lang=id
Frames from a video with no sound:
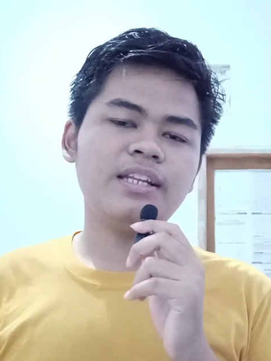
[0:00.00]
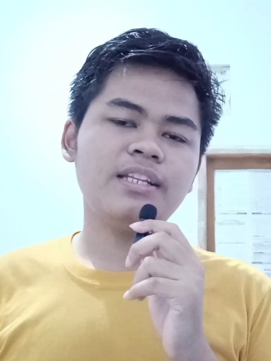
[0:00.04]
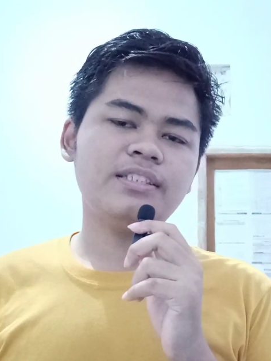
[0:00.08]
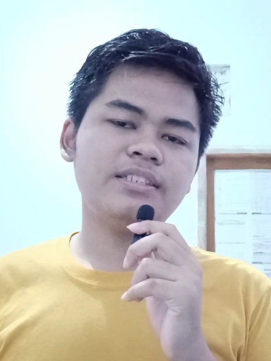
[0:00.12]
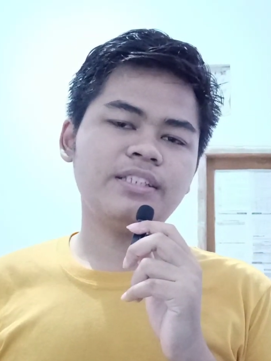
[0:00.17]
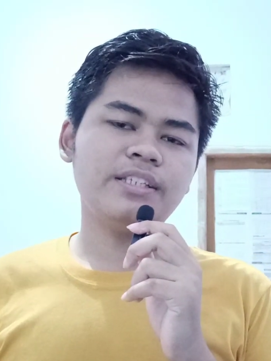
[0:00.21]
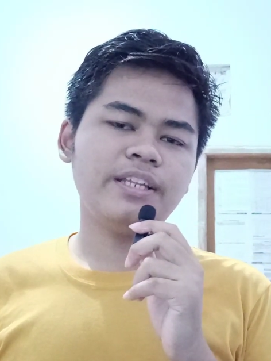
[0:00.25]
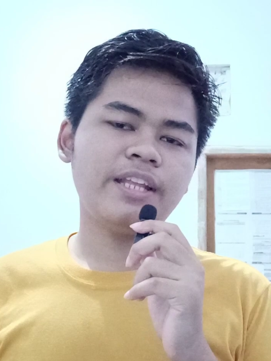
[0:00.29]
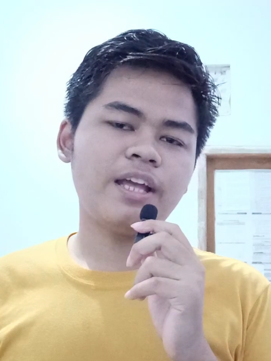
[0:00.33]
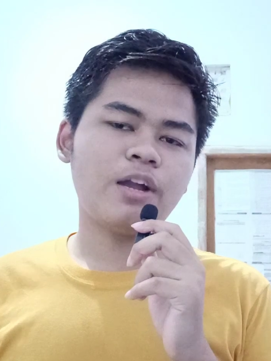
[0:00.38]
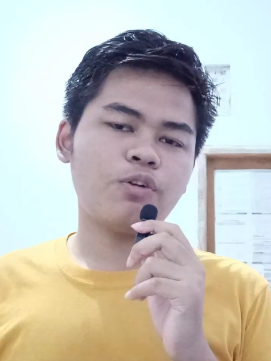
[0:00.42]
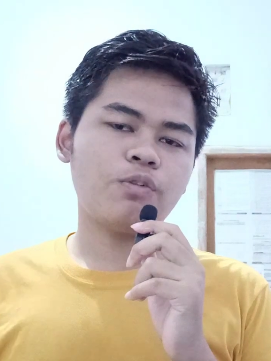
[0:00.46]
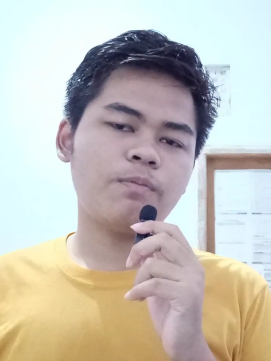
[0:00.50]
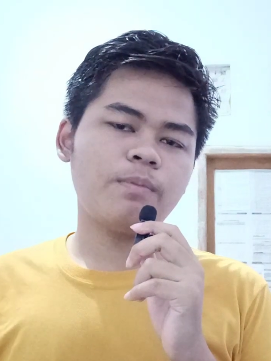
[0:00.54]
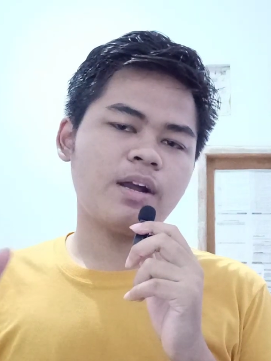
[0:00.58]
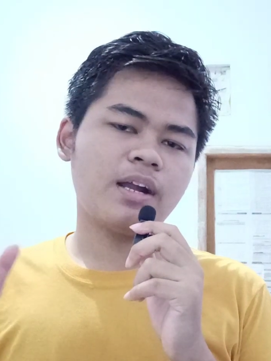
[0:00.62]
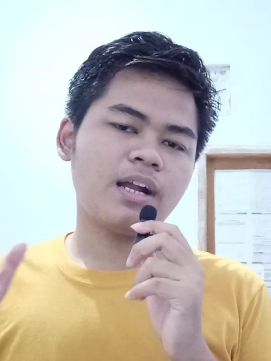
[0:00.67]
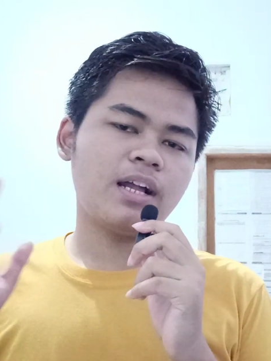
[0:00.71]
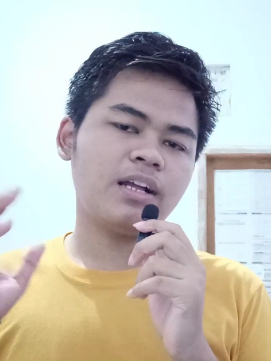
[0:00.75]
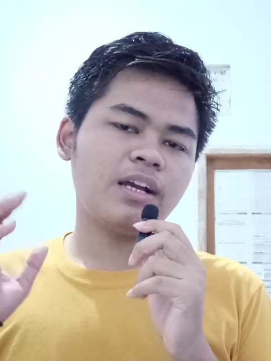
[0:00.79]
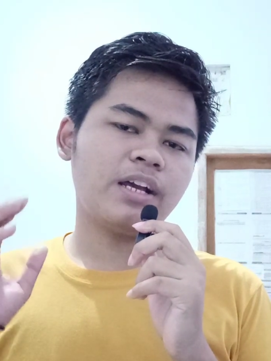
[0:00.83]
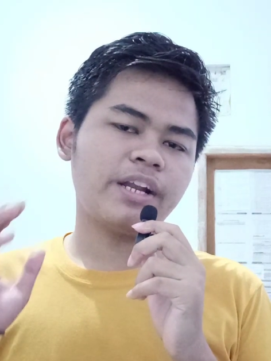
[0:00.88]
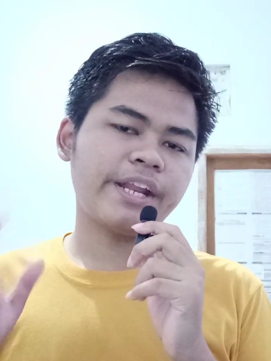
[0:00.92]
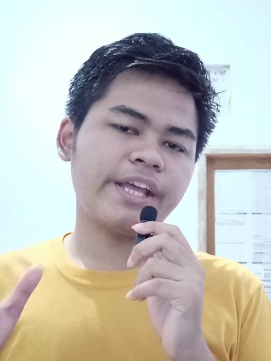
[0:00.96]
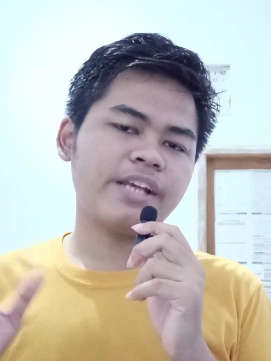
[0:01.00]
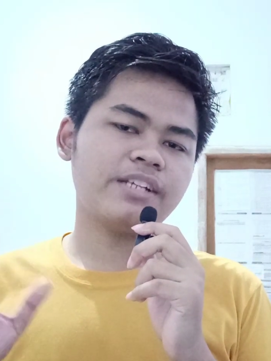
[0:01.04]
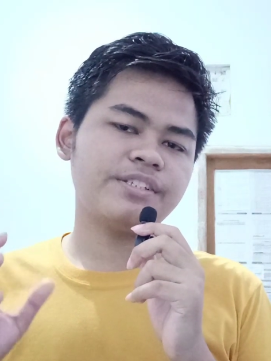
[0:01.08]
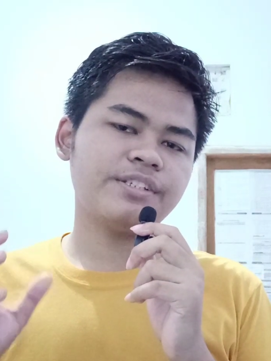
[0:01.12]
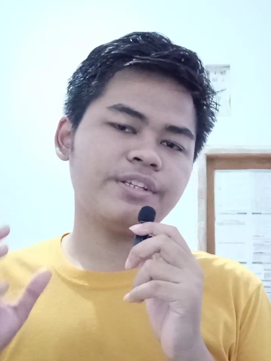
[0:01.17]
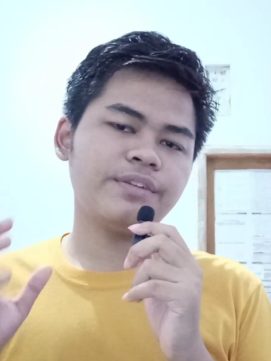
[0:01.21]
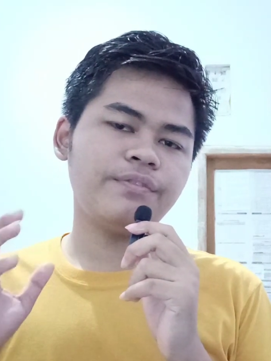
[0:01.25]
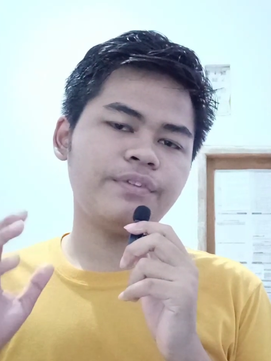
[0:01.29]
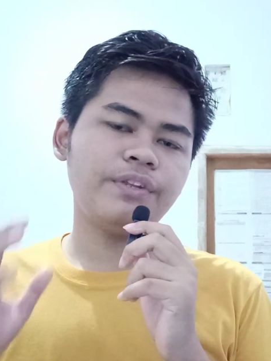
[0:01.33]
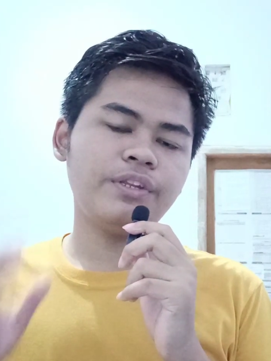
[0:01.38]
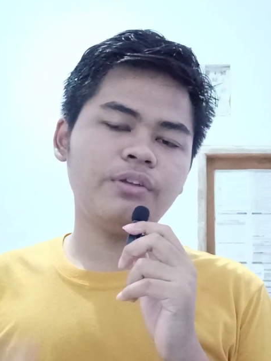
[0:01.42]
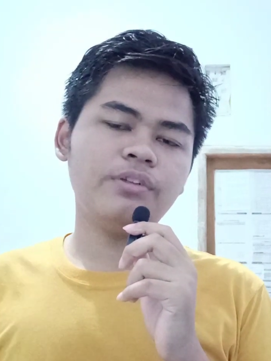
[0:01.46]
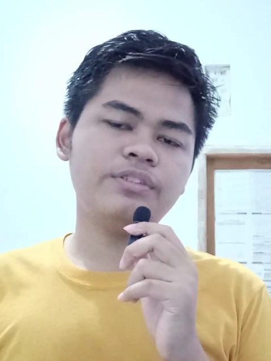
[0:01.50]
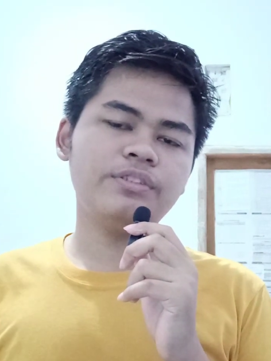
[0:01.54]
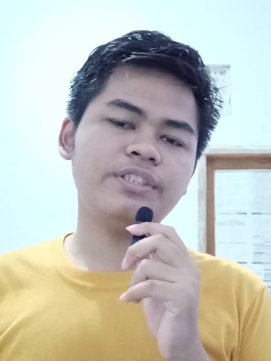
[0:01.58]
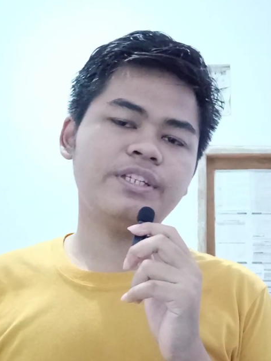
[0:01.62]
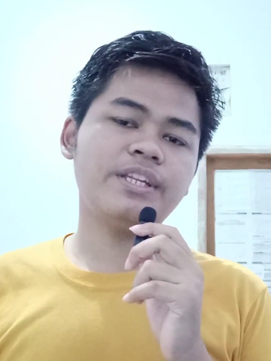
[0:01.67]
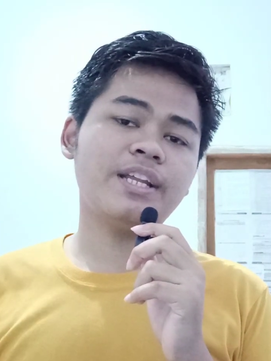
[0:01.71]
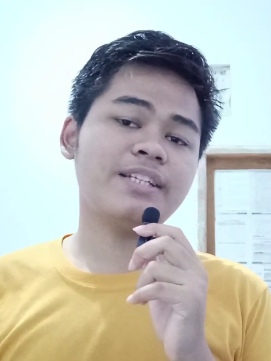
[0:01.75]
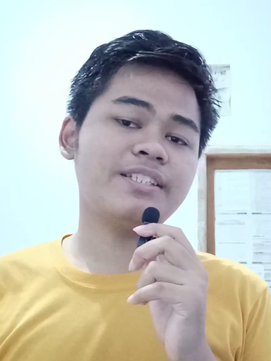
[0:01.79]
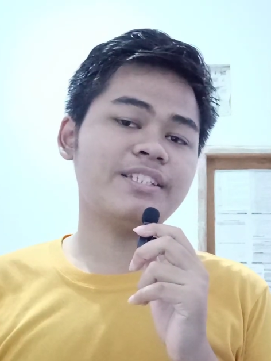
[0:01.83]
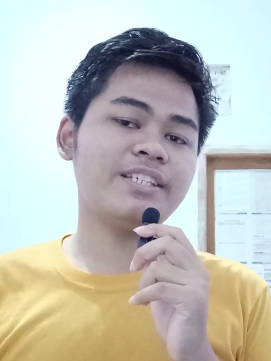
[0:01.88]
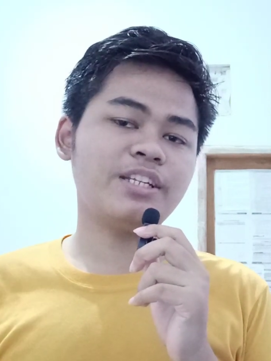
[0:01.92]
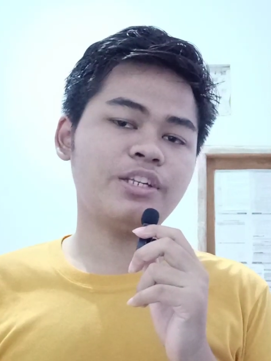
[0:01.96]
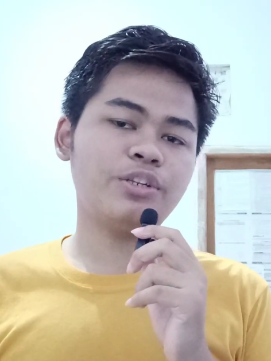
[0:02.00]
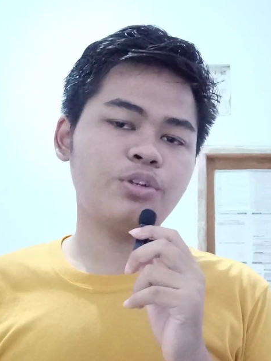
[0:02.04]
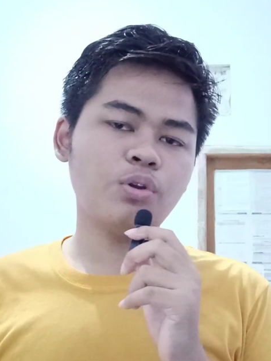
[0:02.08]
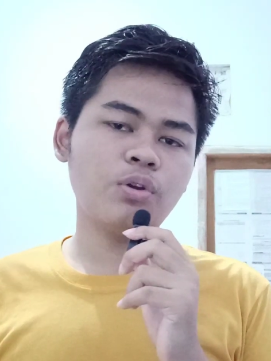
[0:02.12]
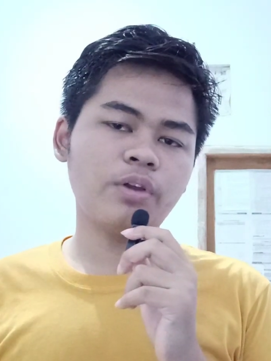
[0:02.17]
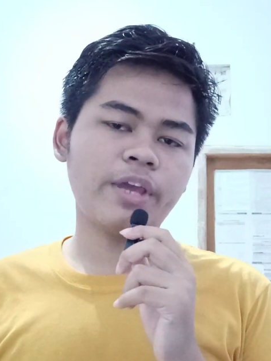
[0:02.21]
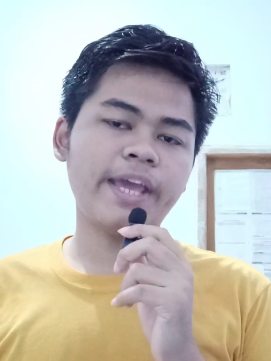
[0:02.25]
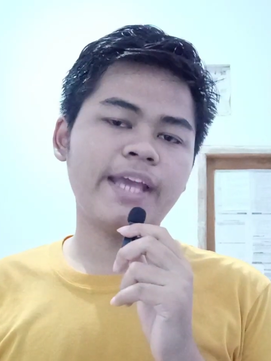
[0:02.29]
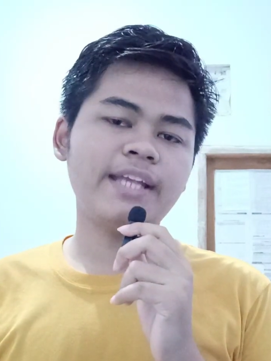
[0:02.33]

di sini aku bakal nge-reaction video jedak jeduk